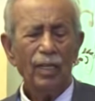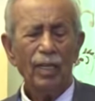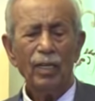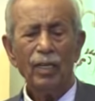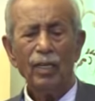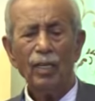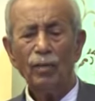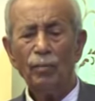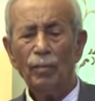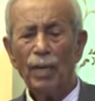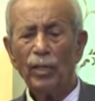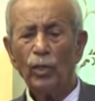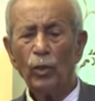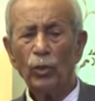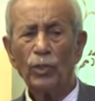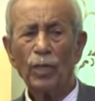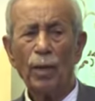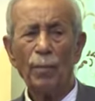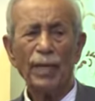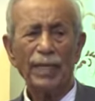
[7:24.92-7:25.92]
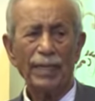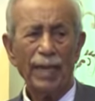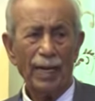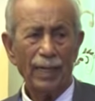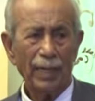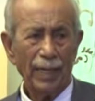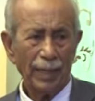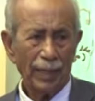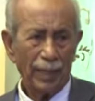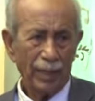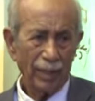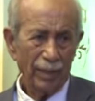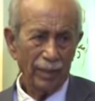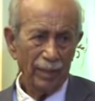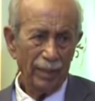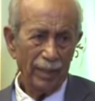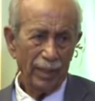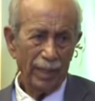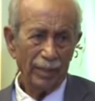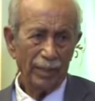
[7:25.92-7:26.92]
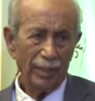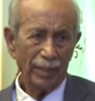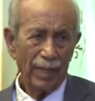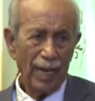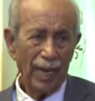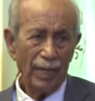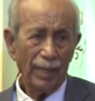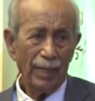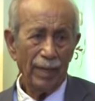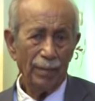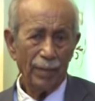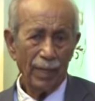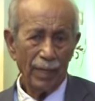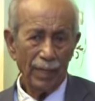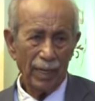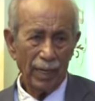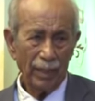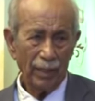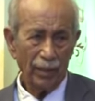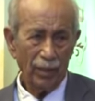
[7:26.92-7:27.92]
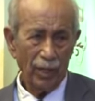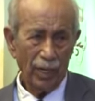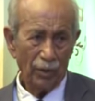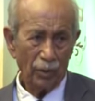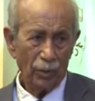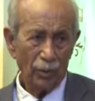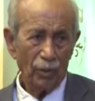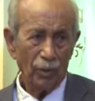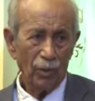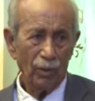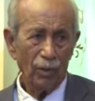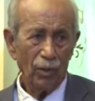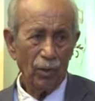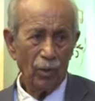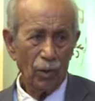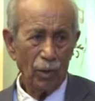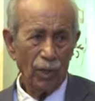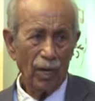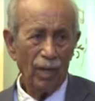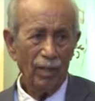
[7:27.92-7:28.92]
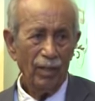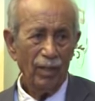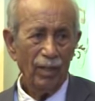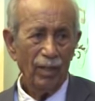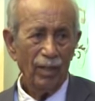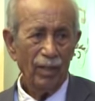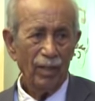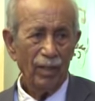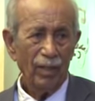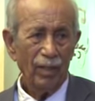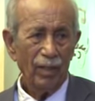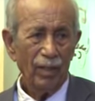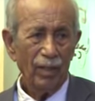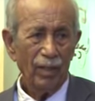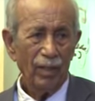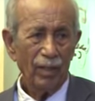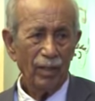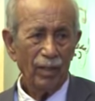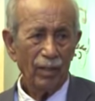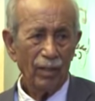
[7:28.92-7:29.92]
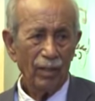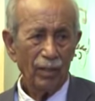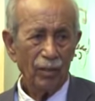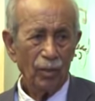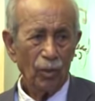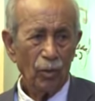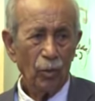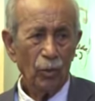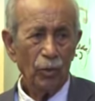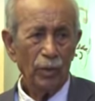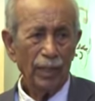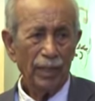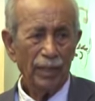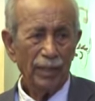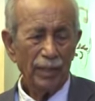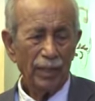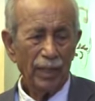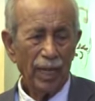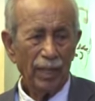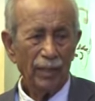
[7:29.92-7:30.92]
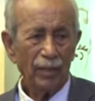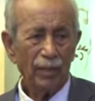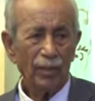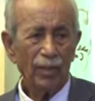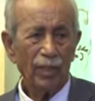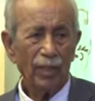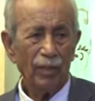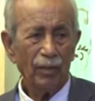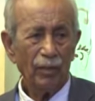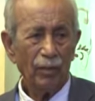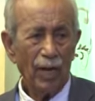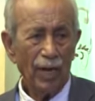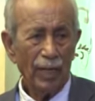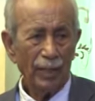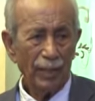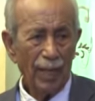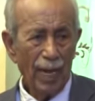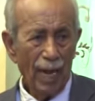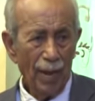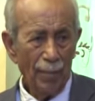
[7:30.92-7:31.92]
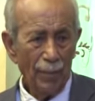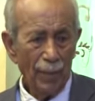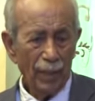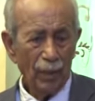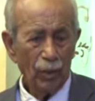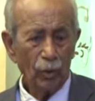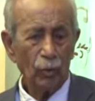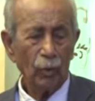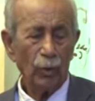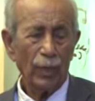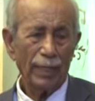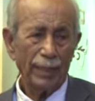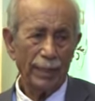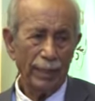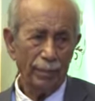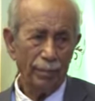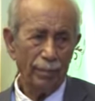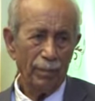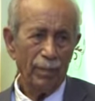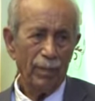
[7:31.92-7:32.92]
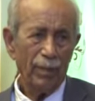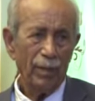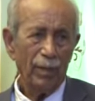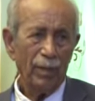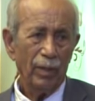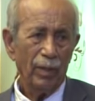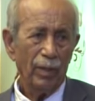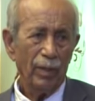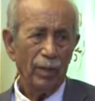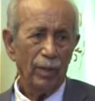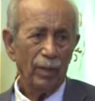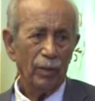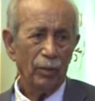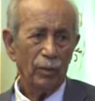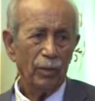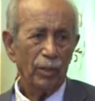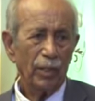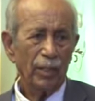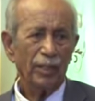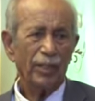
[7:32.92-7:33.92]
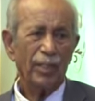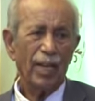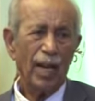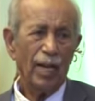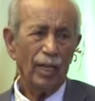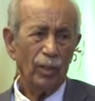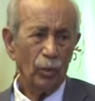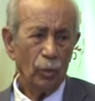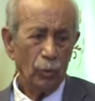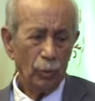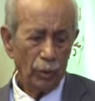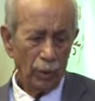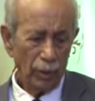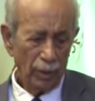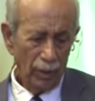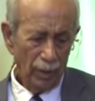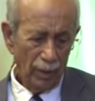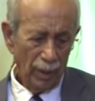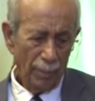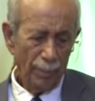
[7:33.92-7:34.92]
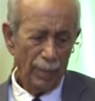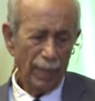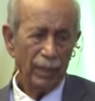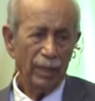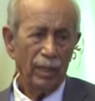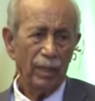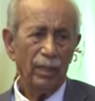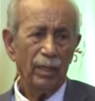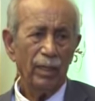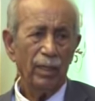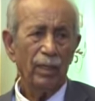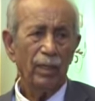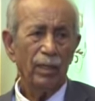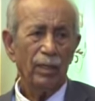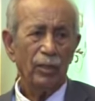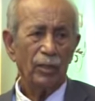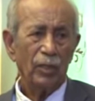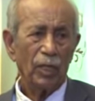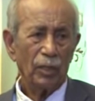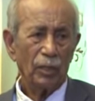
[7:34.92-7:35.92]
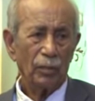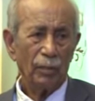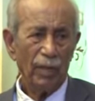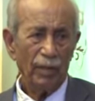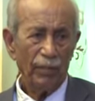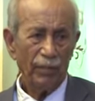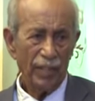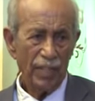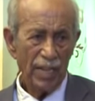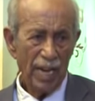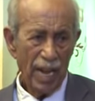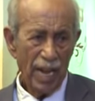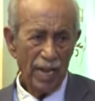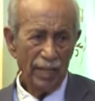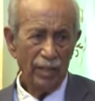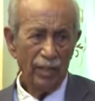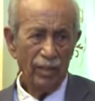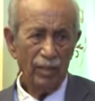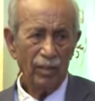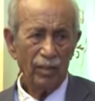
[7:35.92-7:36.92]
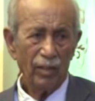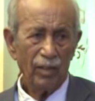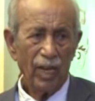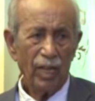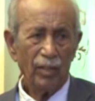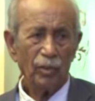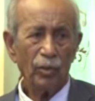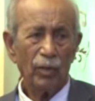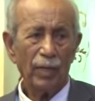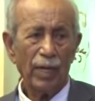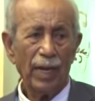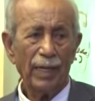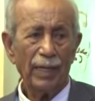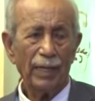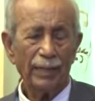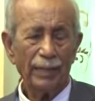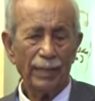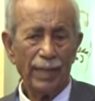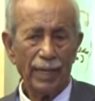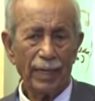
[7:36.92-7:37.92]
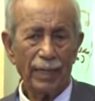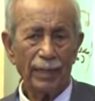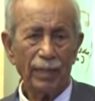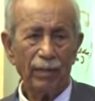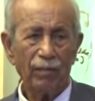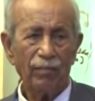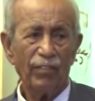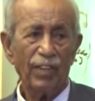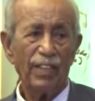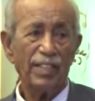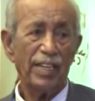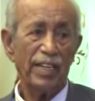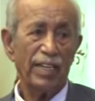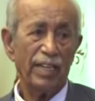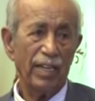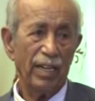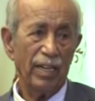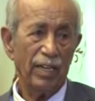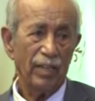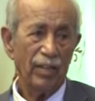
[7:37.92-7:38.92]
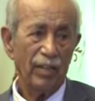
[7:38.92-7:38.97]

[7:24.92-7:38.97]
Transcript: آه، ما يعتمد عليك لا تتعلم خلال الأشهر الأخرى آه، تكون عند شخص واحد عامل جدو قديم وانت تساعده لما تصبح في النهاية تحصل على الدرجة الفنية